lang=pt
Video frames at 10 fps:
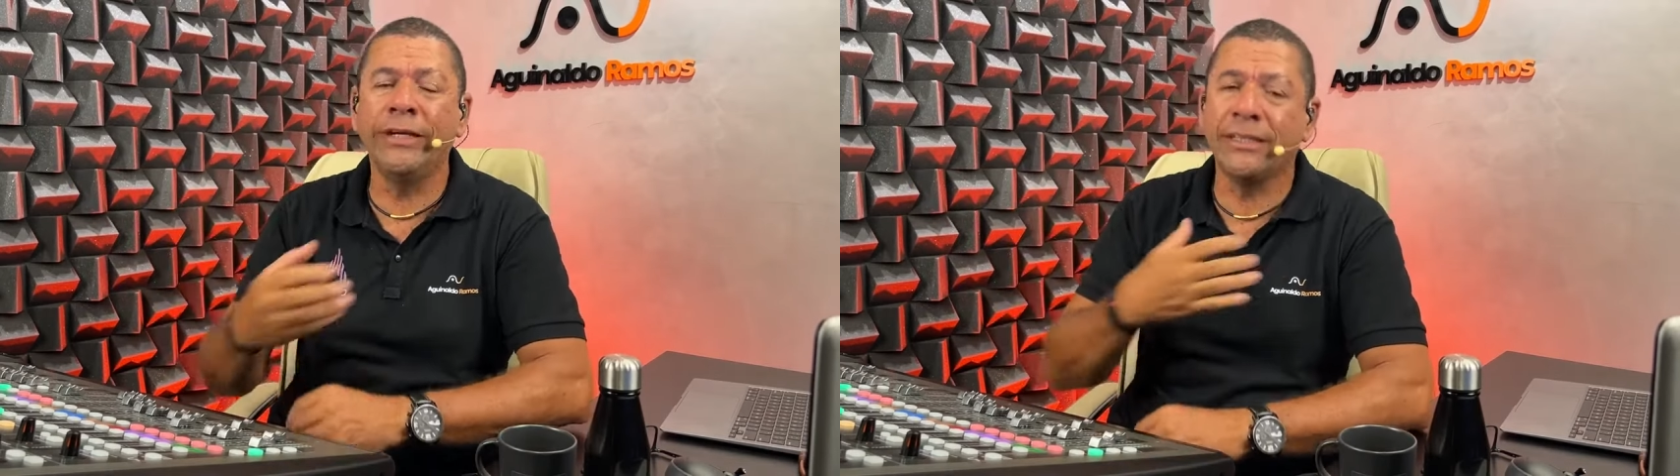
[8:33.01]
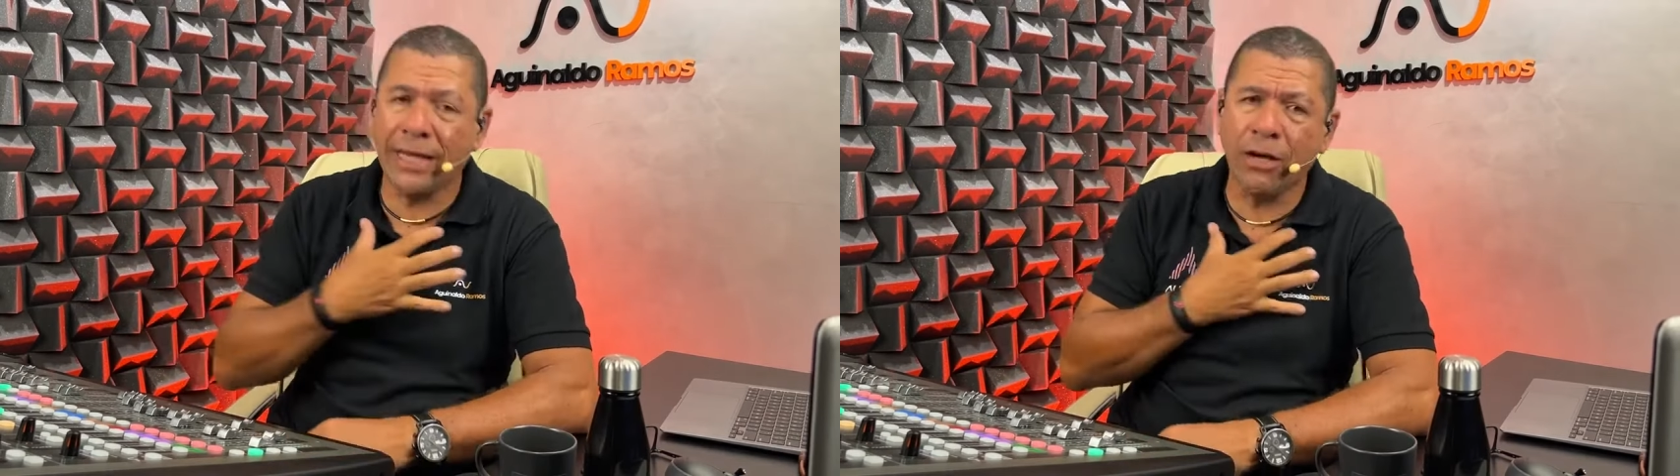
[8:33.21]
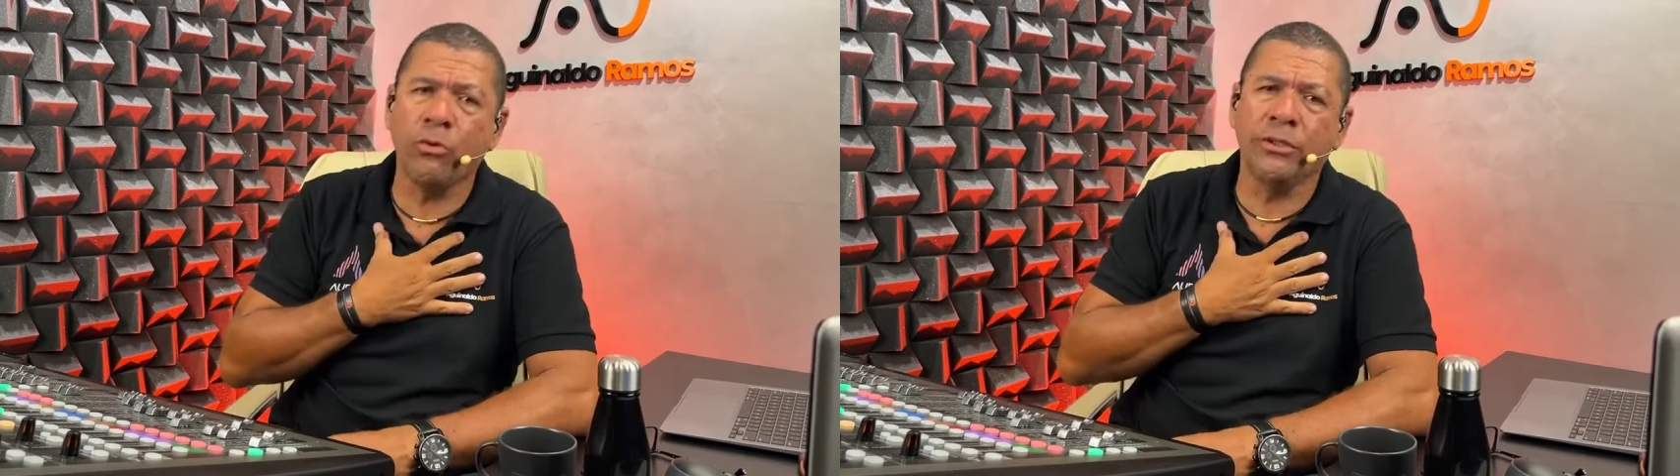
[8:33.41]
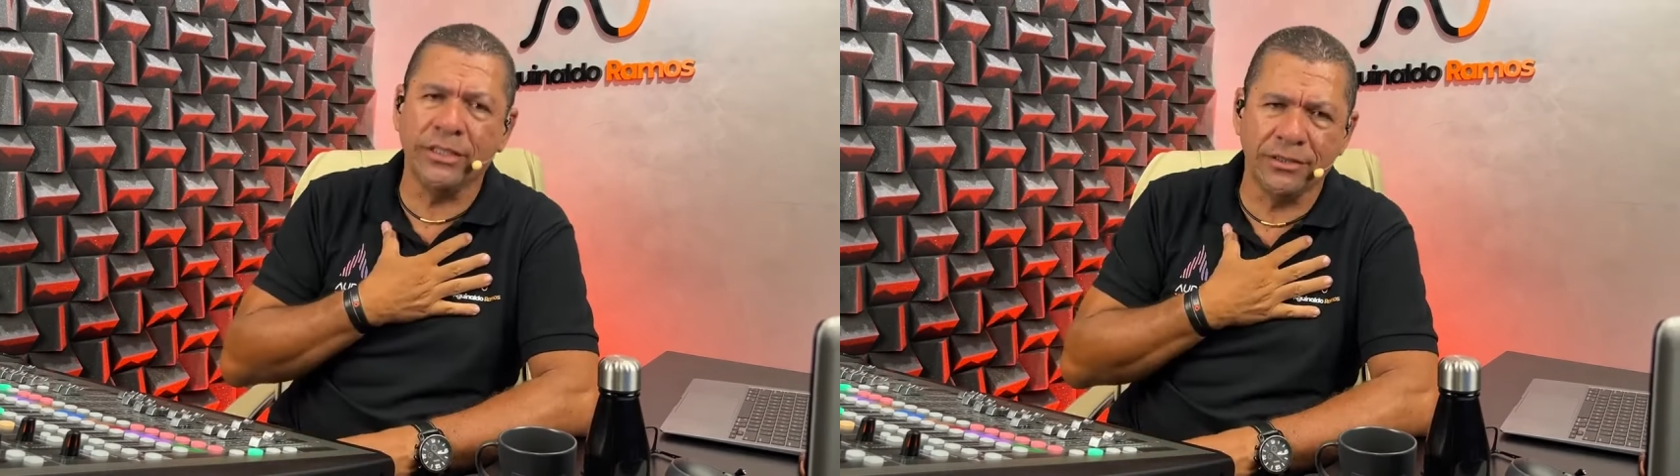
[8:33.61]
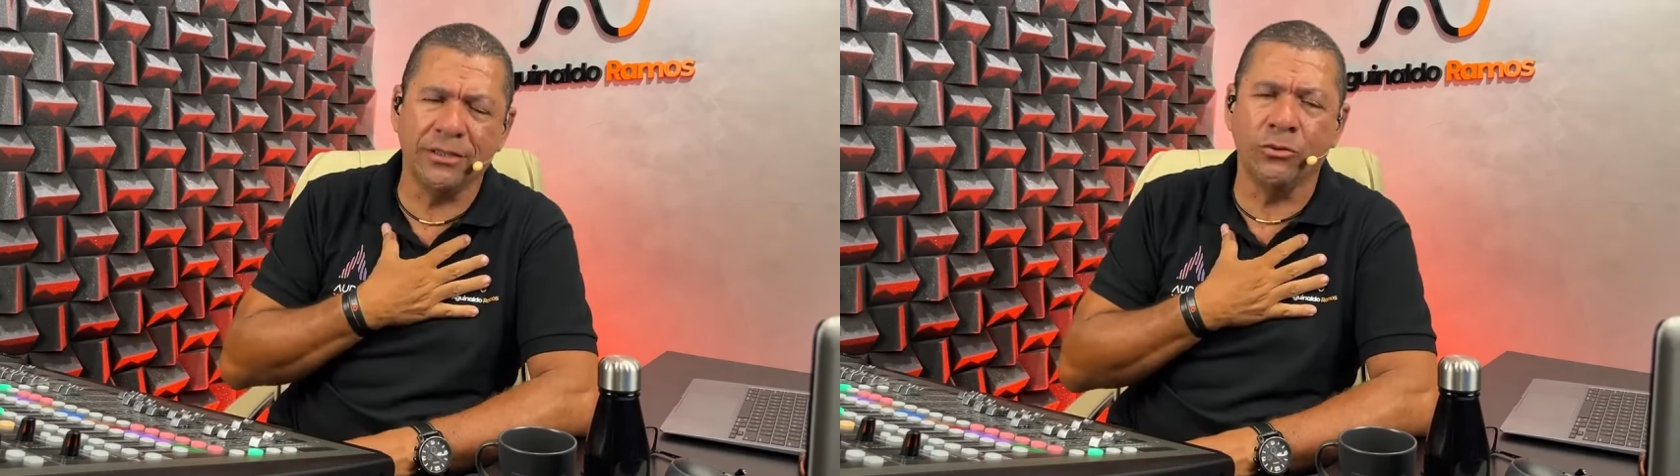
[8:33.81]
O que está
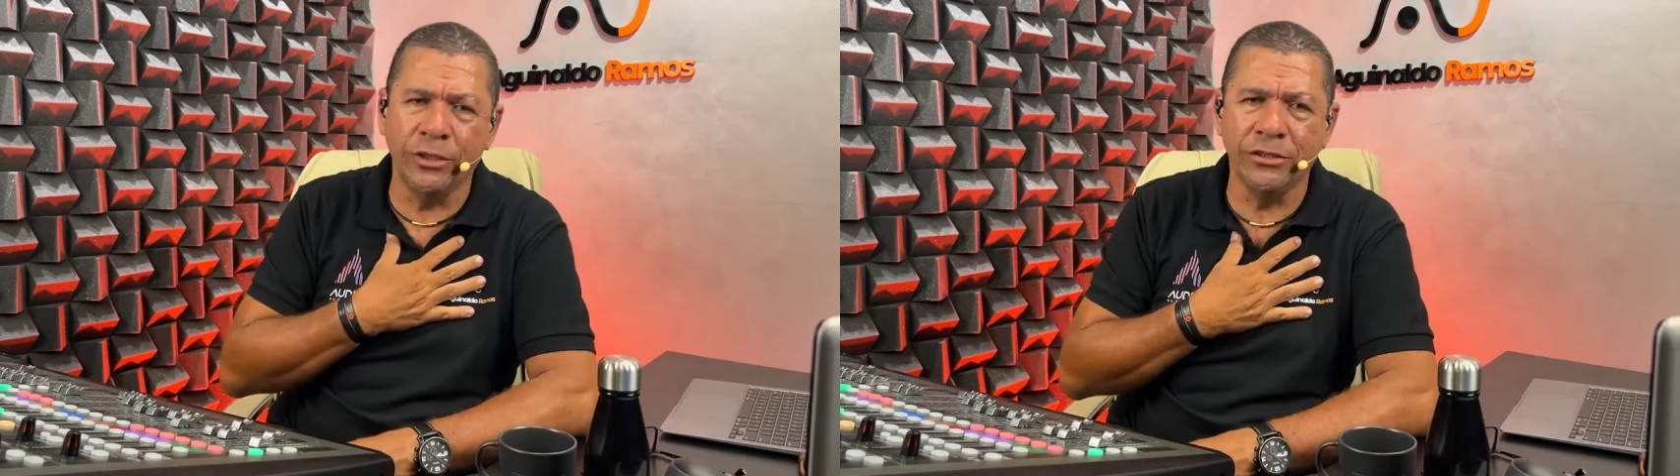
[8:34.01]
acontecendo